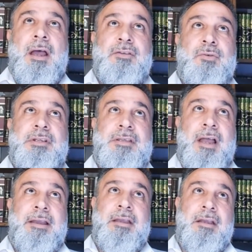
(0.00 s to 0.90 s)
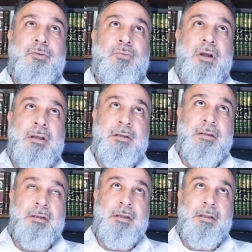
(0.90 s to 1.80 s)
Also ich sage nur,
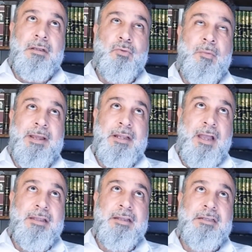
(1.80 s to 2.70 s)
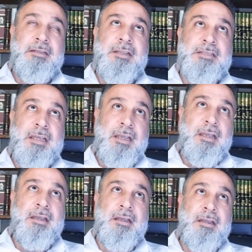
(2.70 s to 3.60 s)
nur mein Rat an ihn, dass
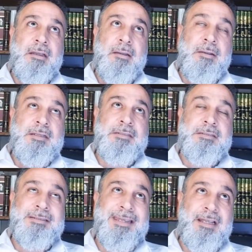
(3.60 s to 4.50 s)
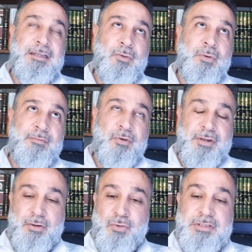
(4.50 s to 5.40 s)
er äh,
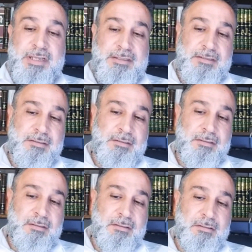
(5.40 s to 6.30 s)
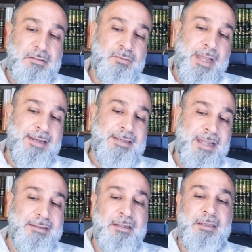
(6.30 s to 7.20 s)
die Religion in den Vordergrund setzt
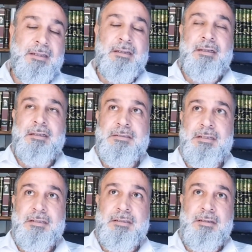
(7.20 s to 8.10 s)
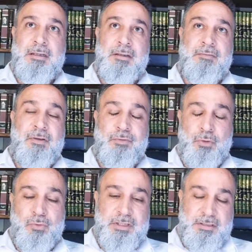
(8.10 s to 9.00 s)
und alles andere sind
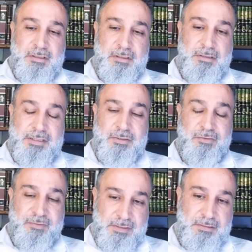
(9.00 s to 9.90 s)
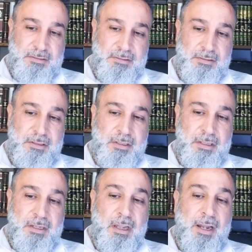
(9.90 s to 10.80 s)
äh, Verführungen des Teufels.
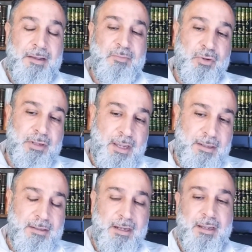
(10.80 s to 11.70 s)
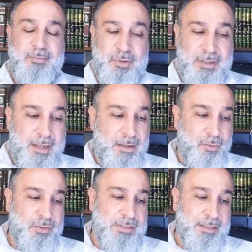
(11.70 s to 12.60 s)
Alhamdulillah,
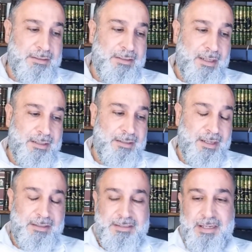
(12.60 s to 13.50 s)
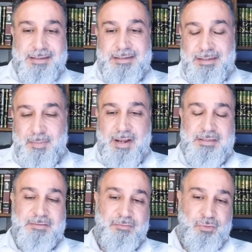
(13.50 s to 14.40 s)
Alhamdulillah, uns hat, hat, hat das Geld
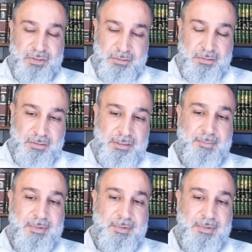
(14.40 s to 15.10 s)
niemals verführt, nie im